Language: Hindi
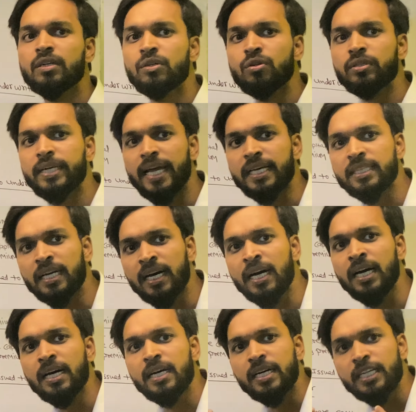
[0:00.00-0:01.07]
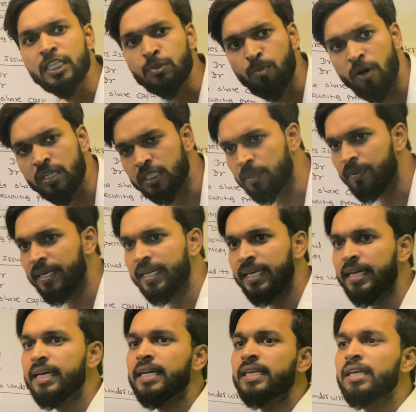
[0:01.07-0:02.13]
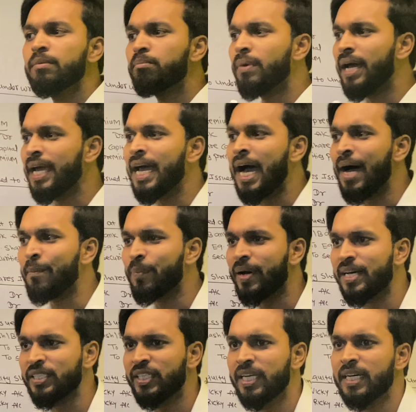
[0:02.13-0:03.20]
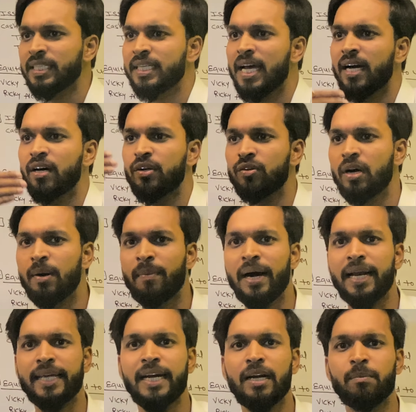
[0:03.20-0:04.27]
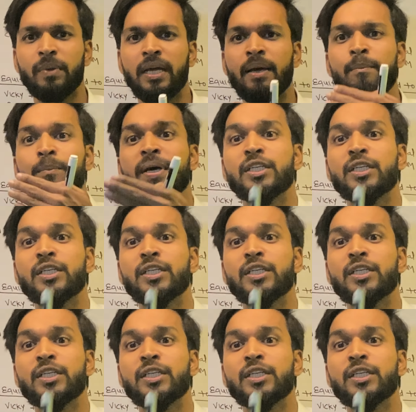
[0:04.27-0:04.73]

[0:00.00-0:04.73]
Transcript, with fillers: हु टेक द रिस्पॉन्सिबिलिटी कि मैं आपका शेयर्स क्या करूंगा मार्केट में